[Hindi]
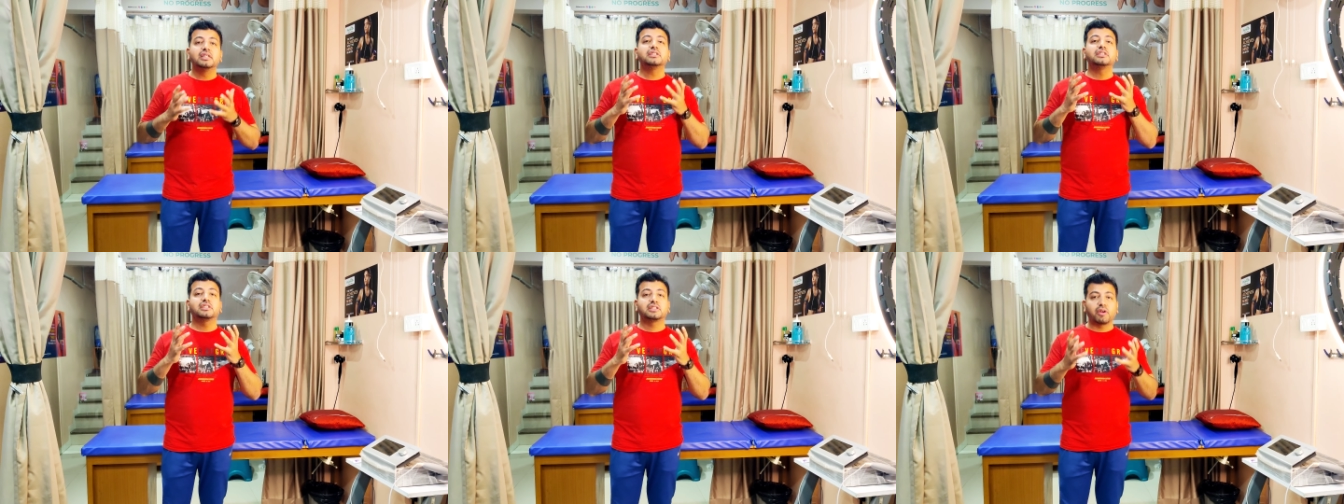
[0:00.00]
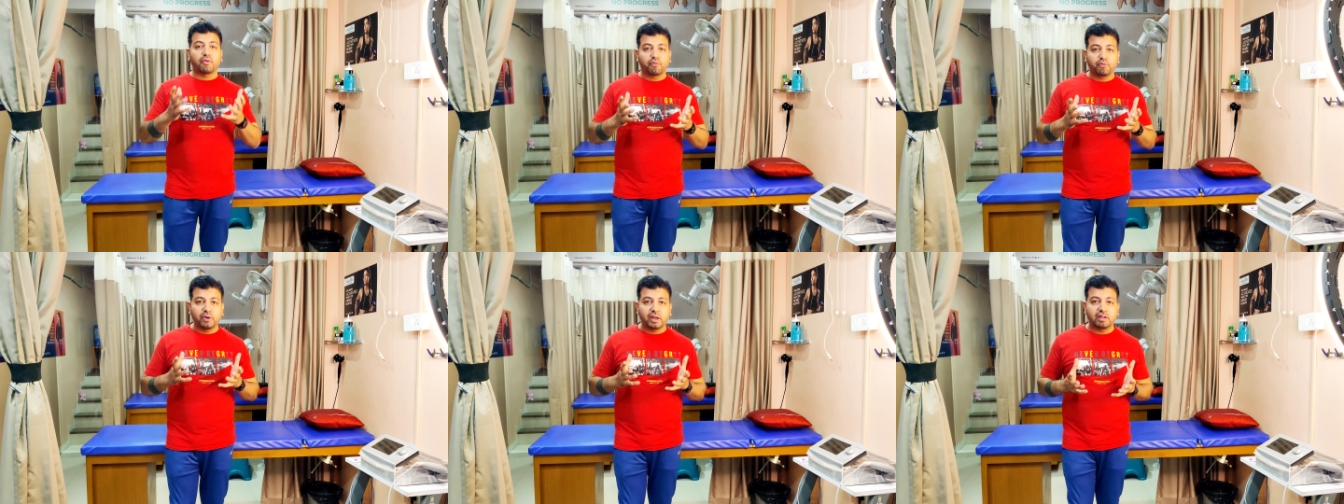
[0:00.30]

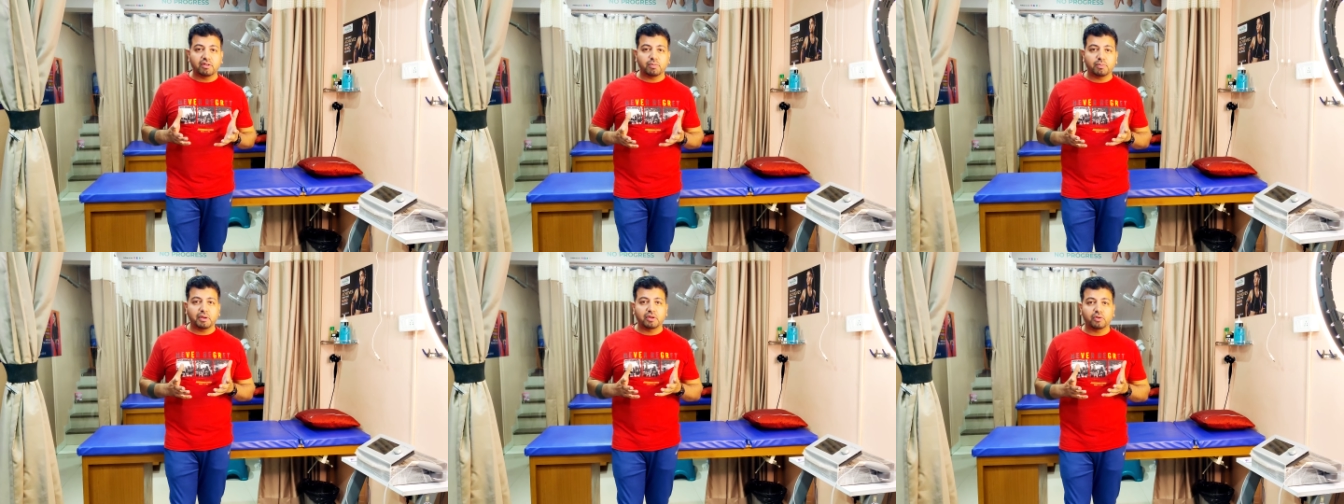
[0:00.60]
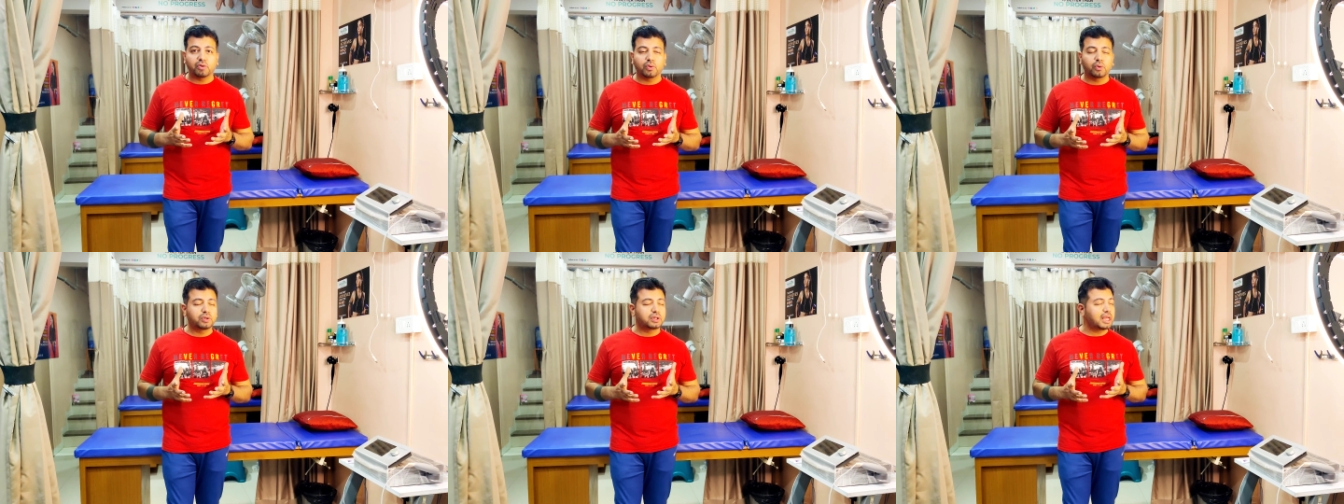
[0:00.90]
स्टिफनेस
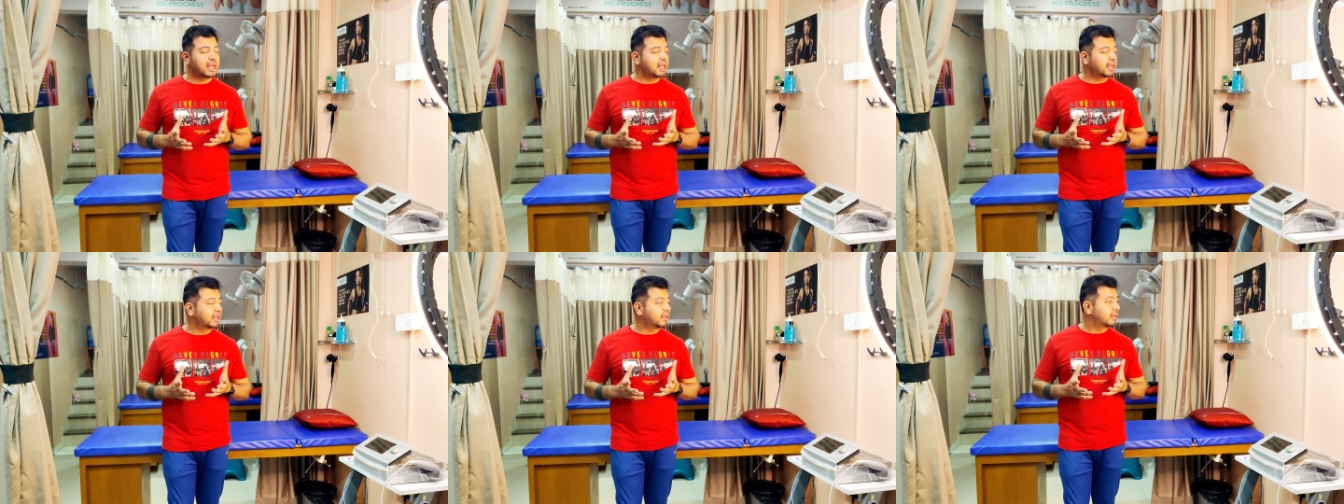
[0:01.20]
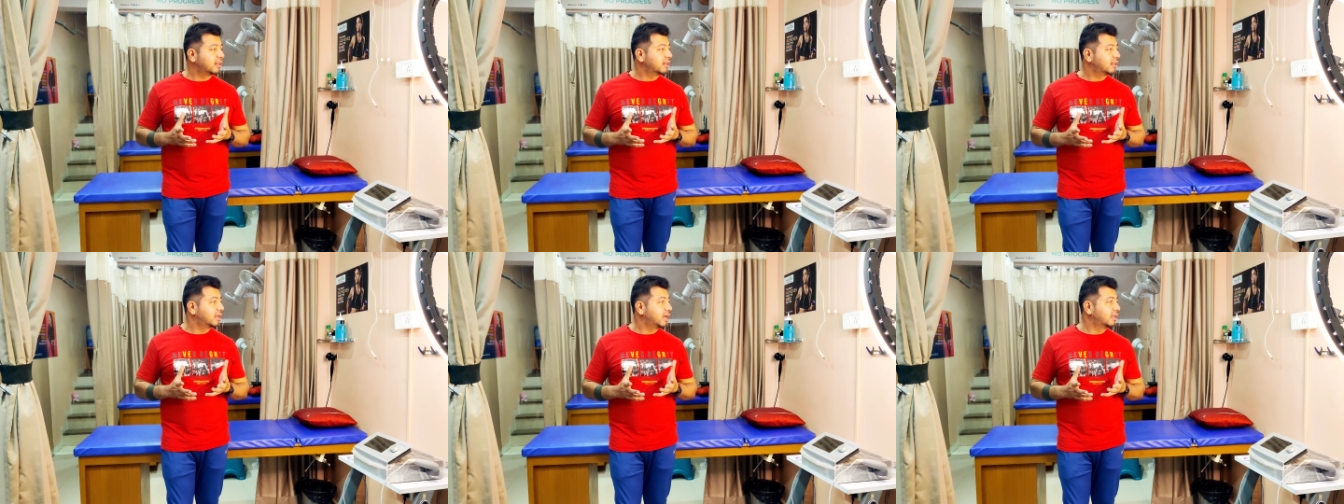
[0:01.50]
महसूस होती है
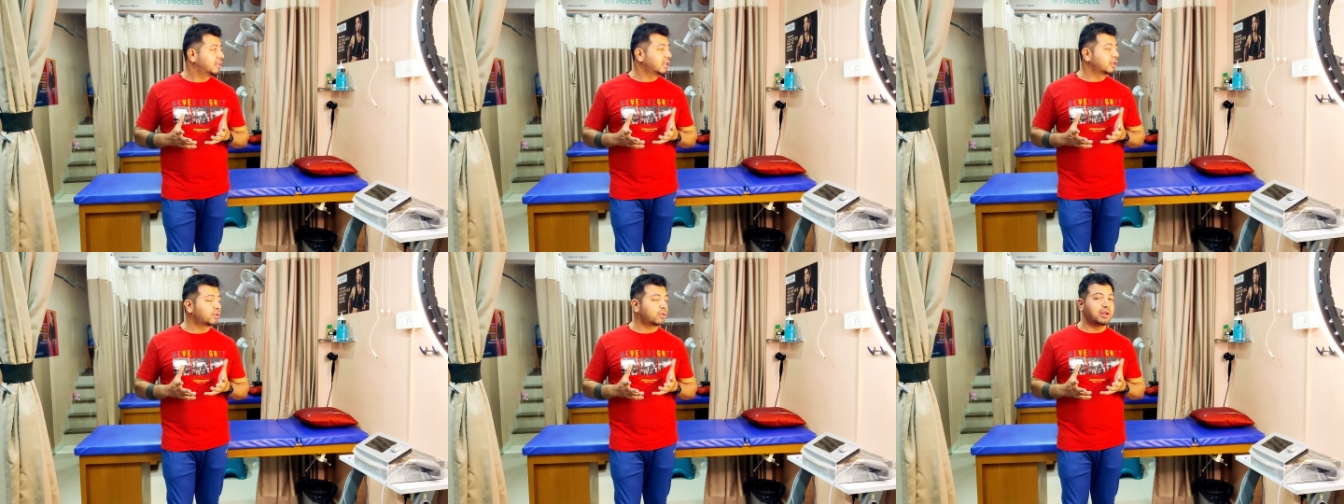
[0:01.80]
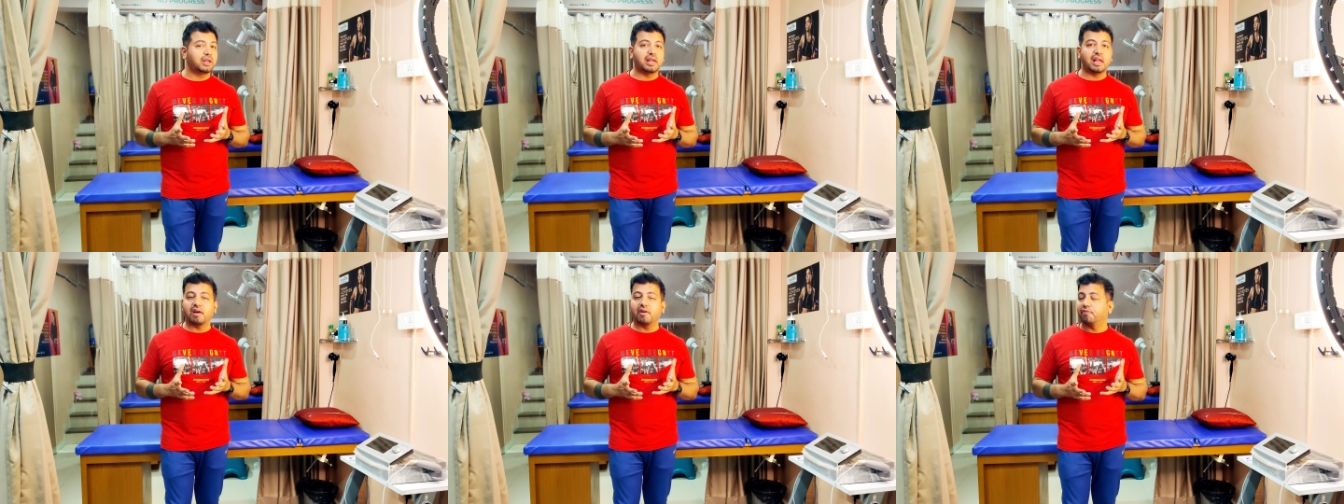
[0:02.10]
गर्दन को
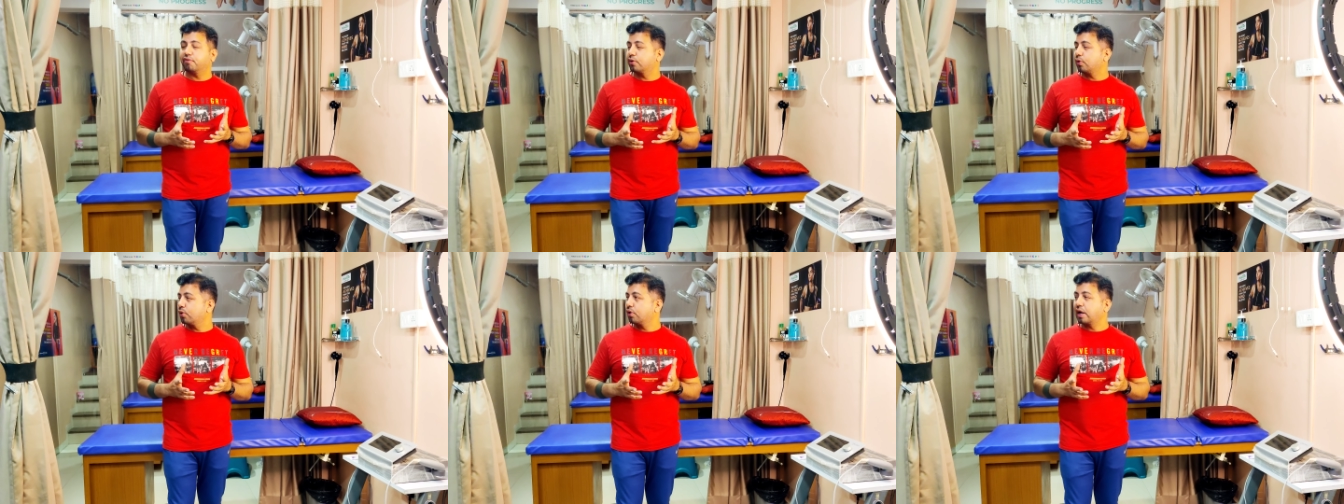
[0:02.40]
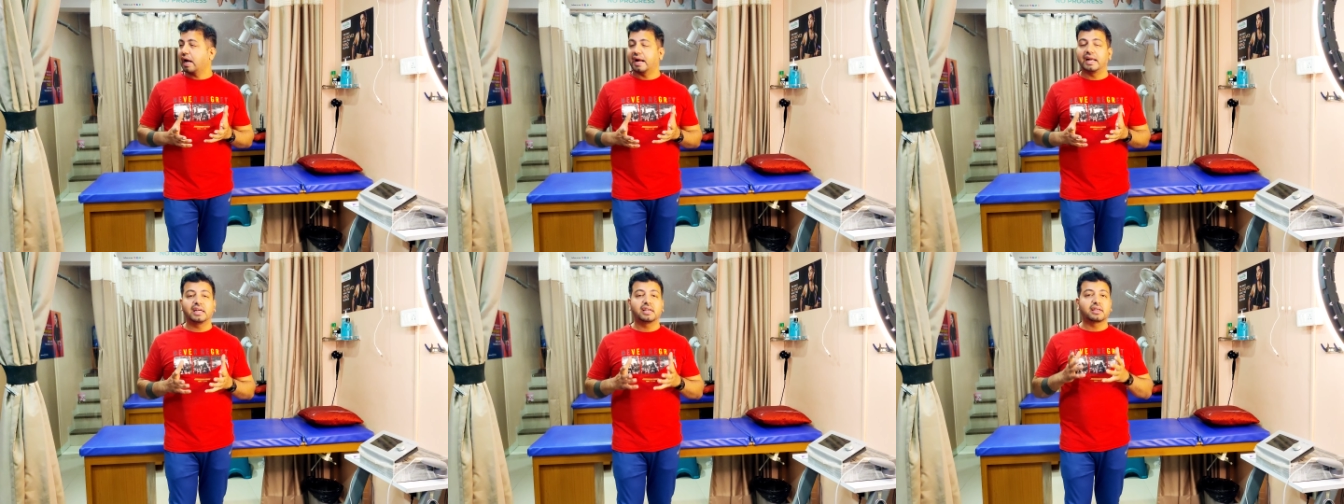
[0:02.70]
लेफ्ट और
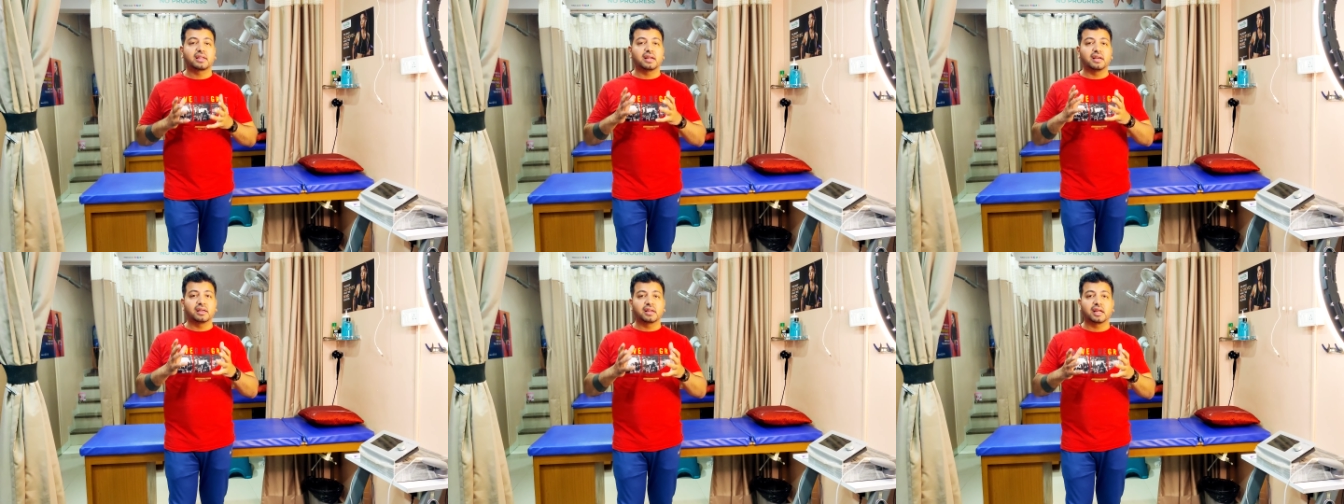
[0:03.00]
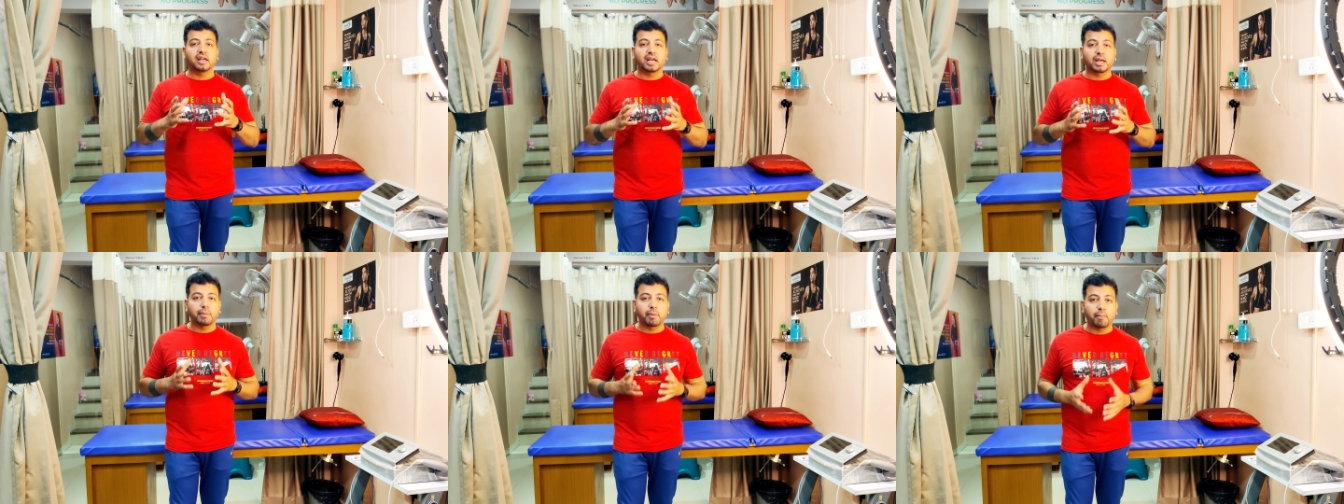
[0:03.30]
राइट टर्न
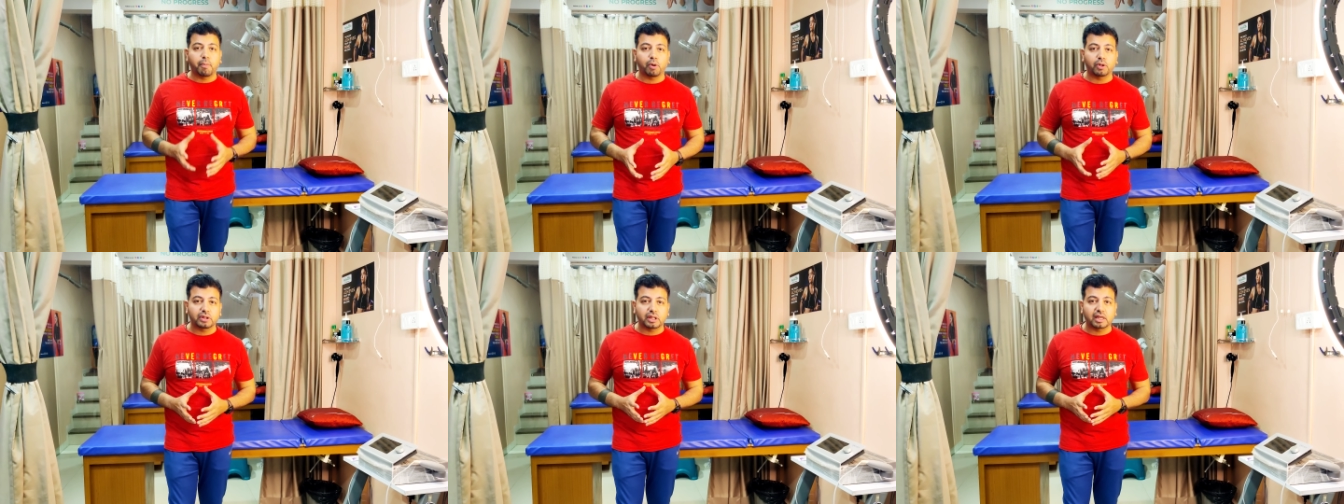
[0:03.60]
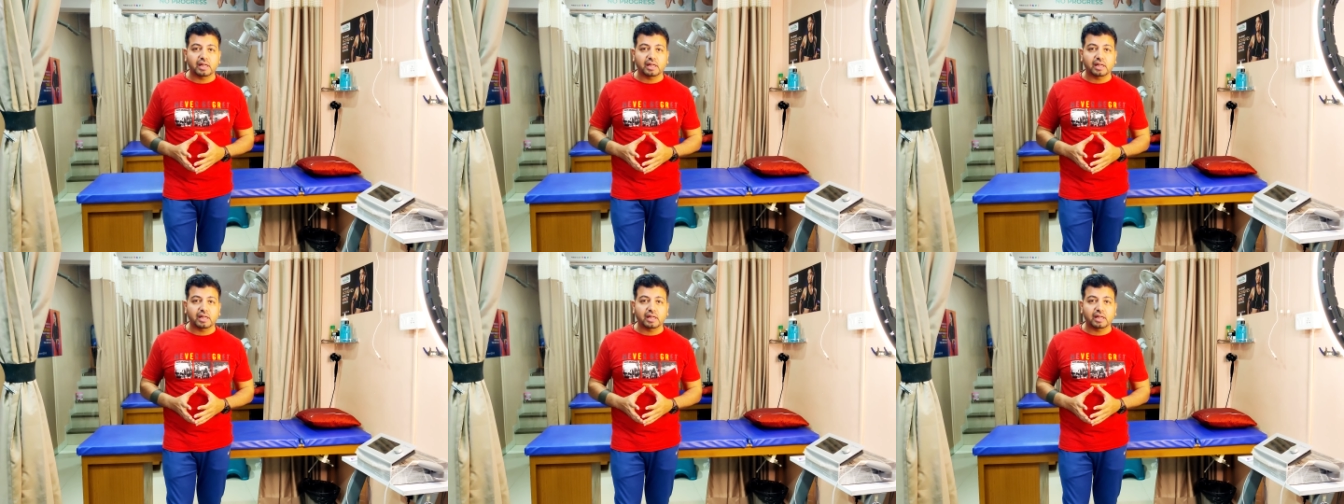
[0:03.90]
करने में बहुत